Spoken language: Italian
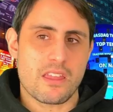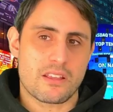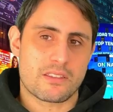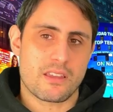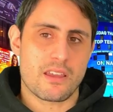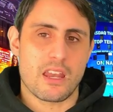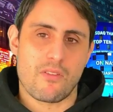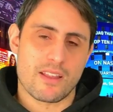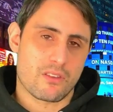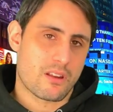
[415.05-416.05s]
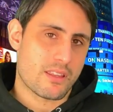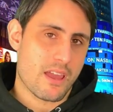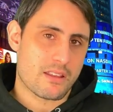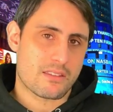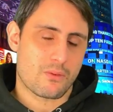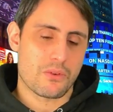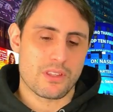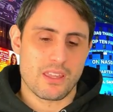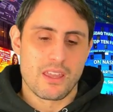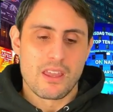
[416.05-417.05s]
X elevato alla terza,
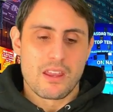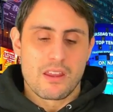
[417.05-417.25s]
quindi